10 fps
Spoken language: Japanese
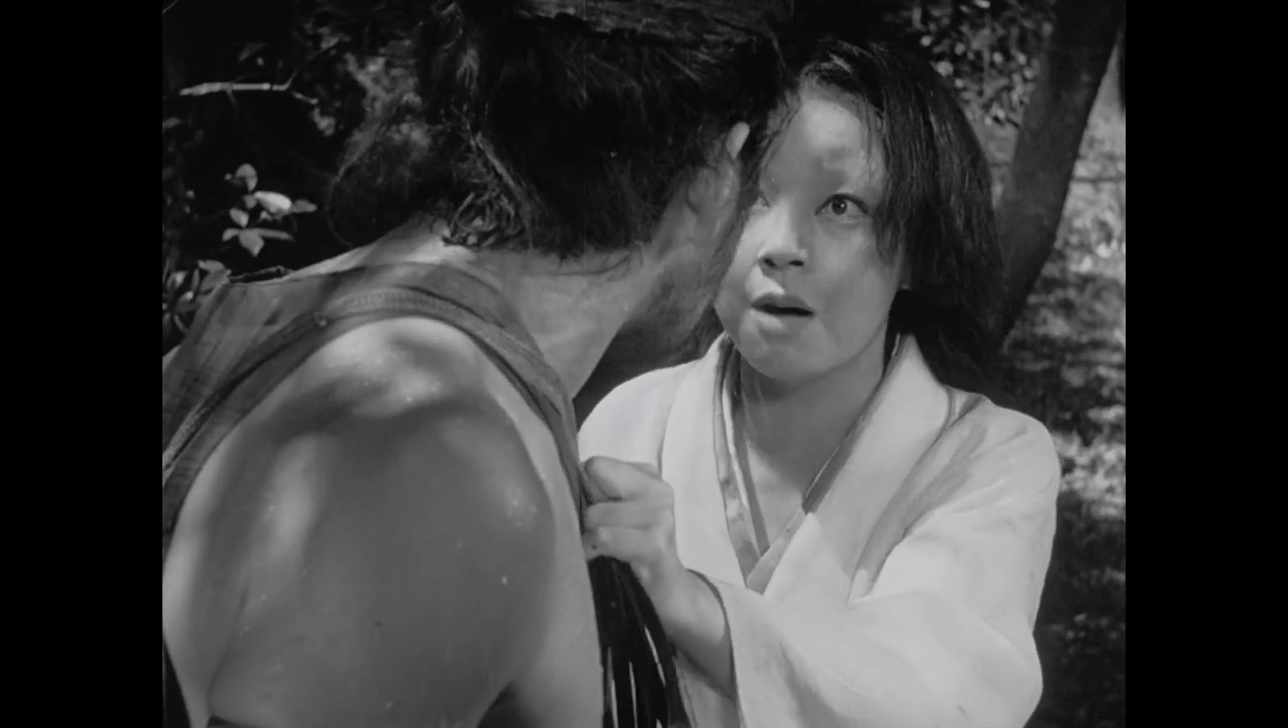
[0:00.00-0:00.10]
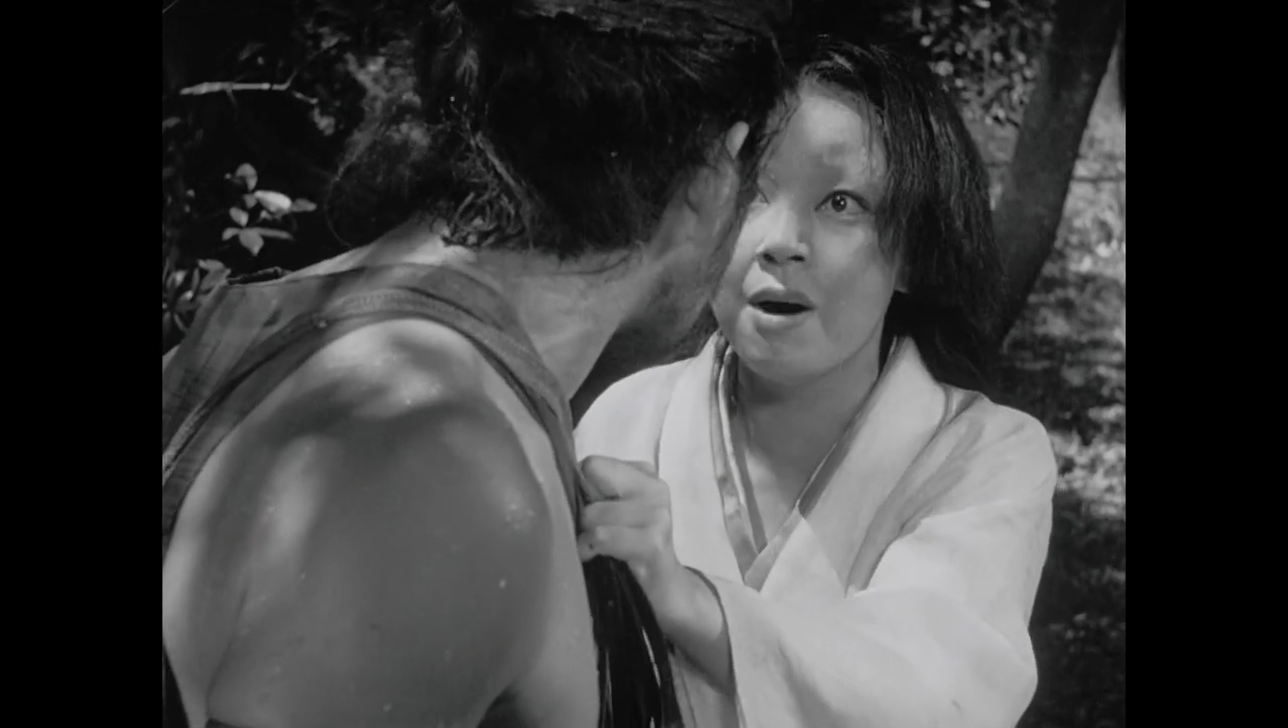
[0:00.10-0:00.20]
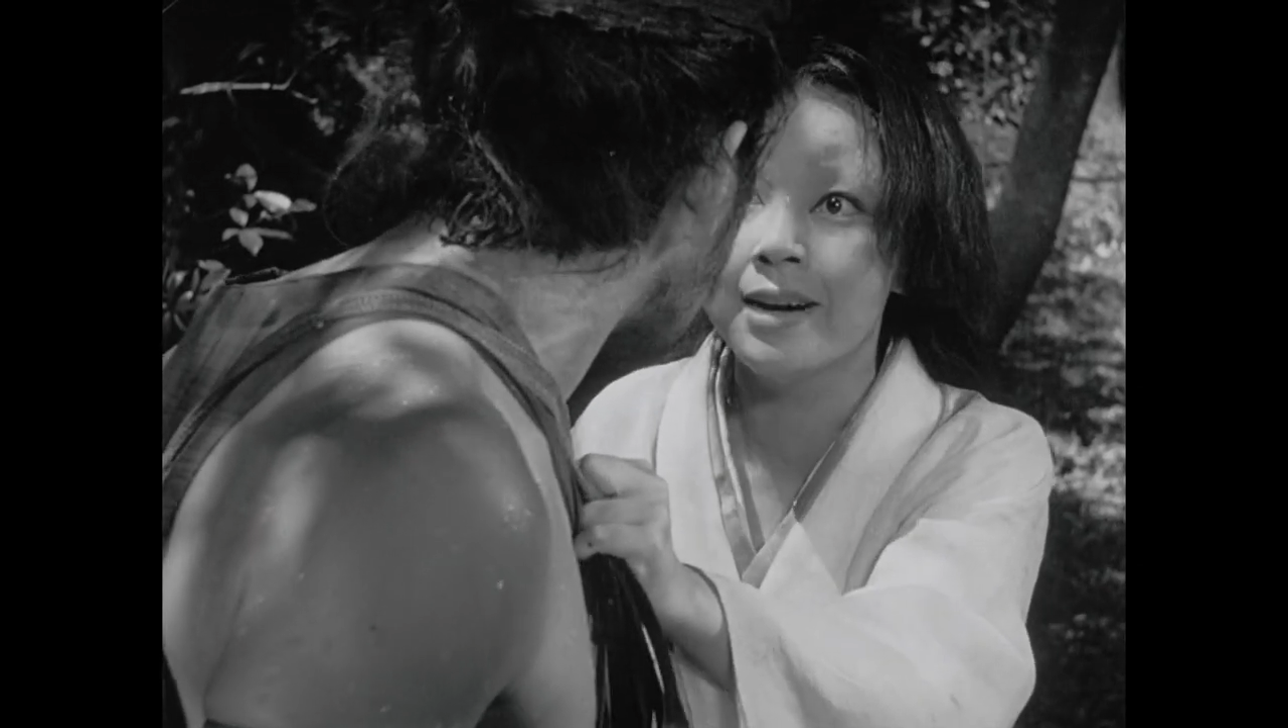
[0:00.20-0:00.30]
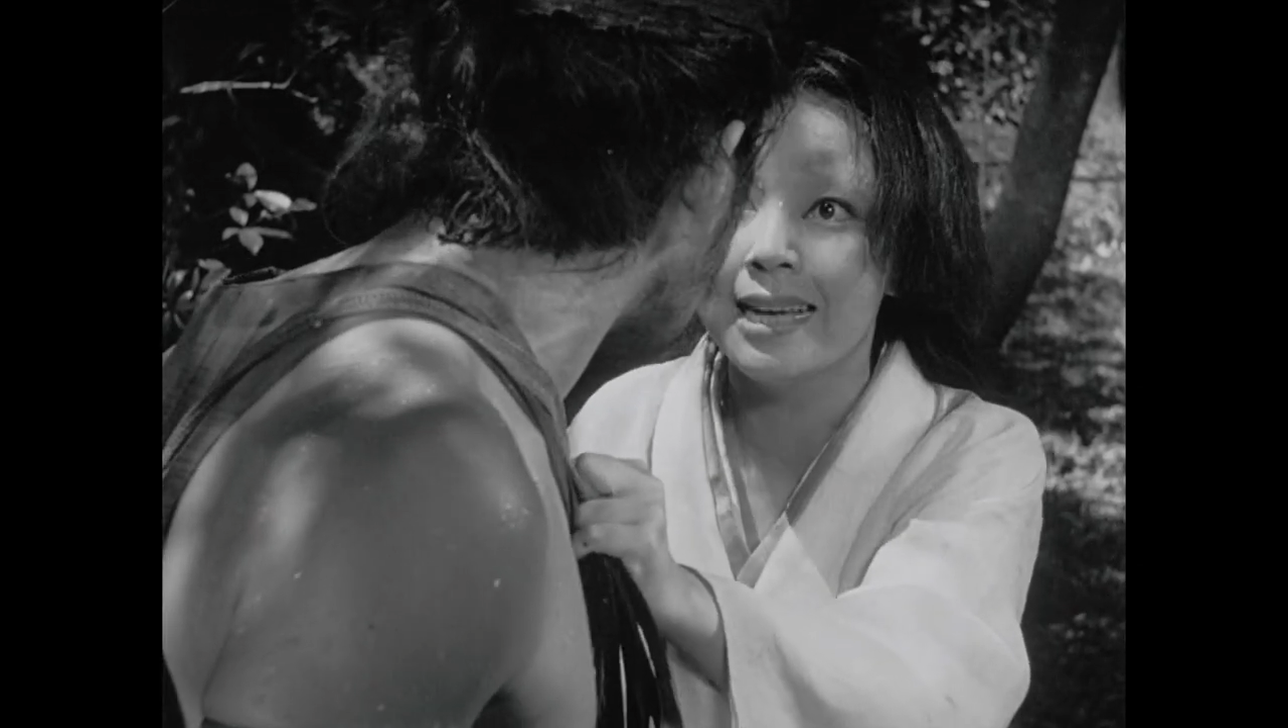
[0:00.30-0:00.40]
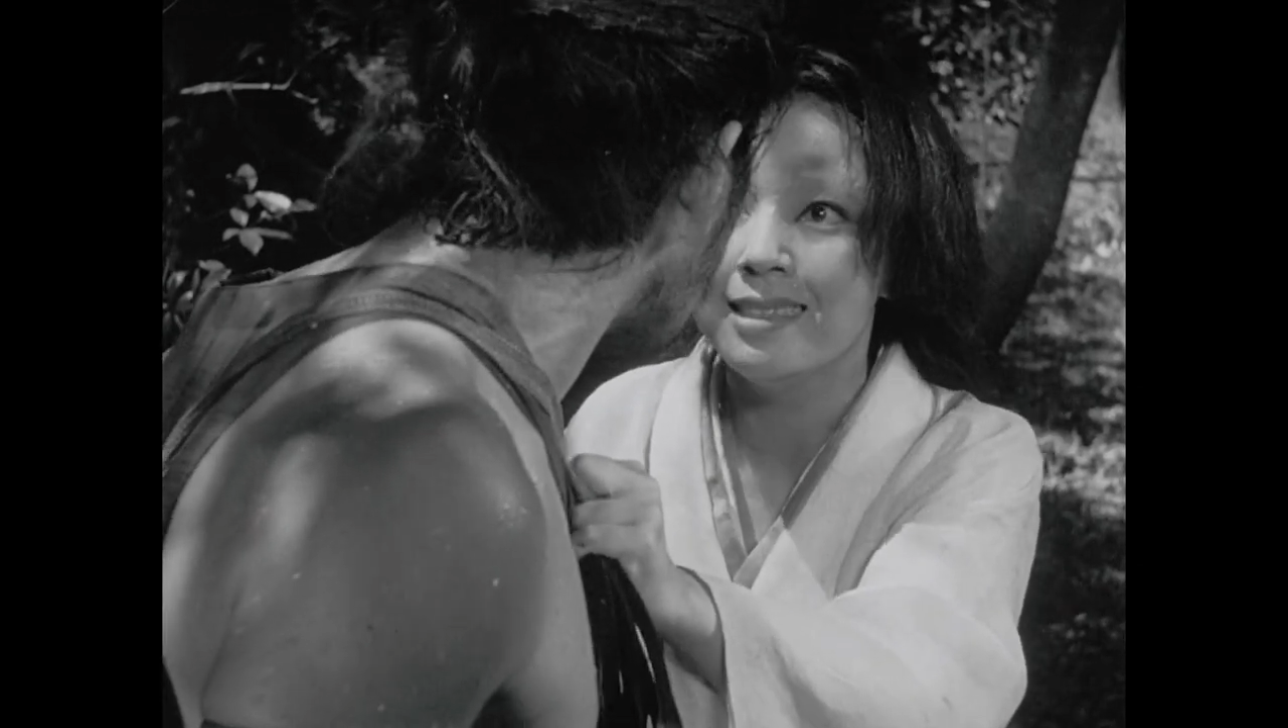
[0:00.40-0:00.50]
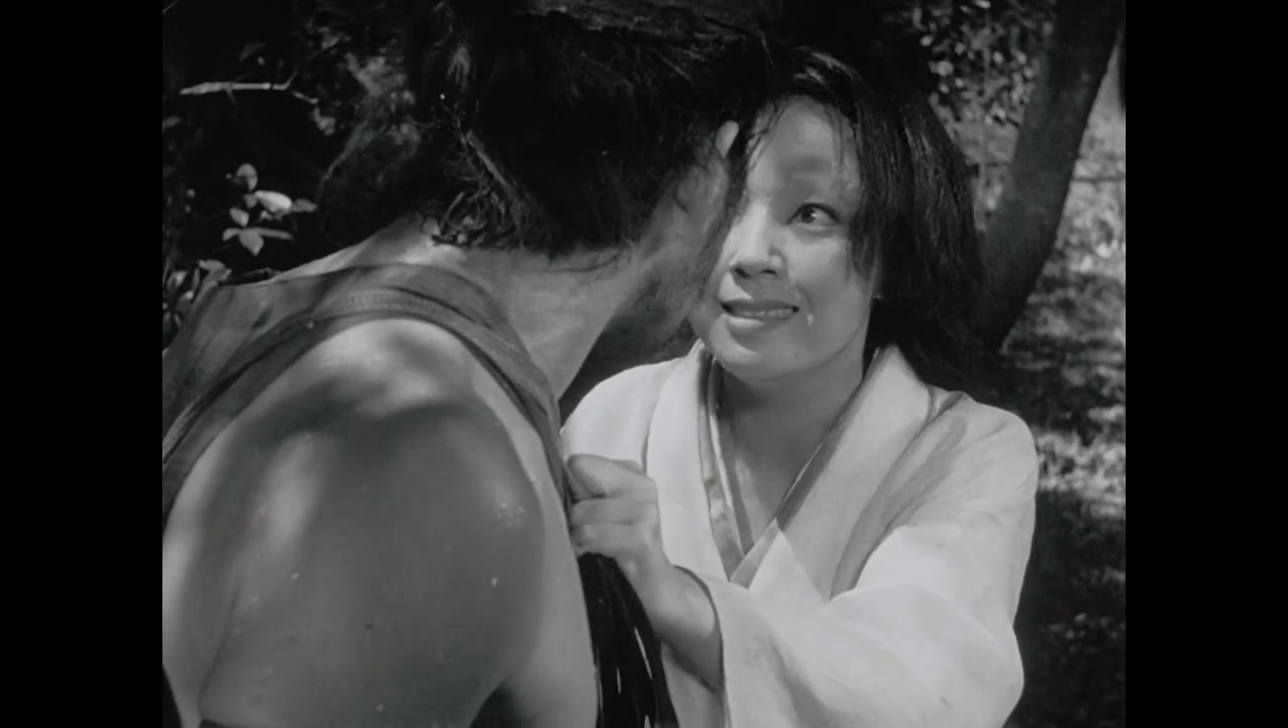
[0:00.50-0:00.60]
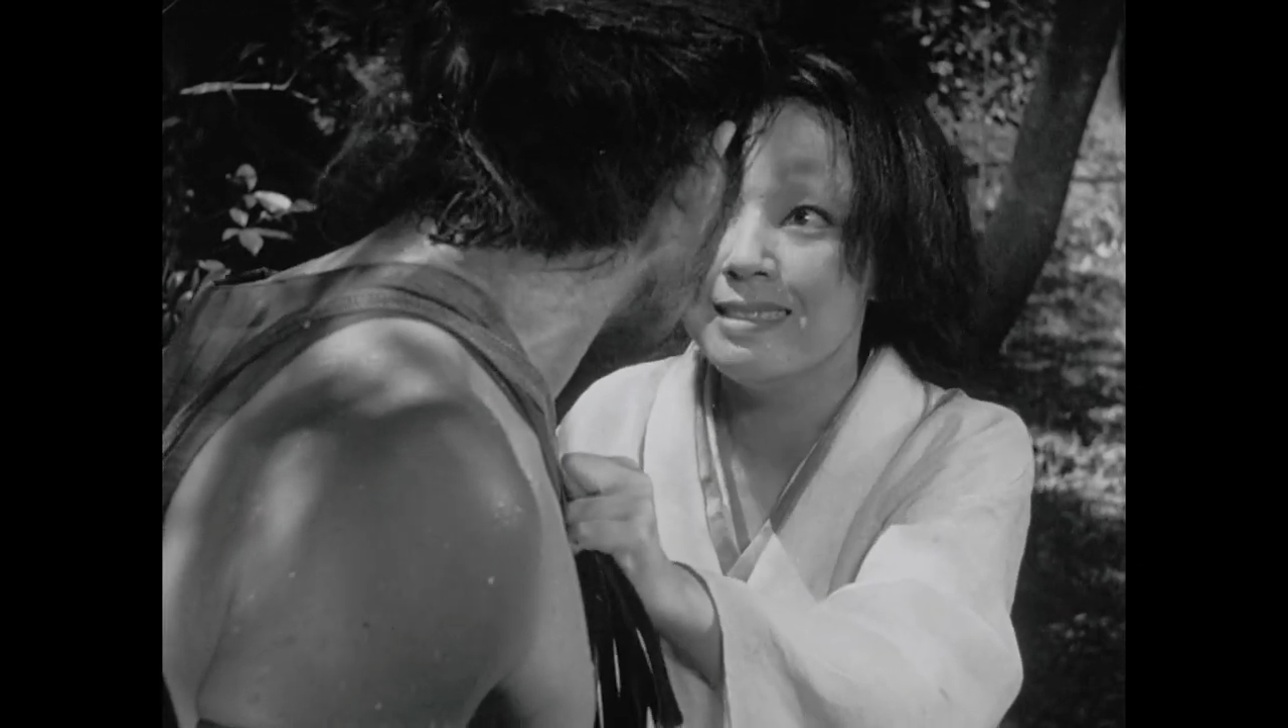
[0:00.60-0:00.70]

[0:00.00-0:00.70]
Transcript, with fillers: て構わない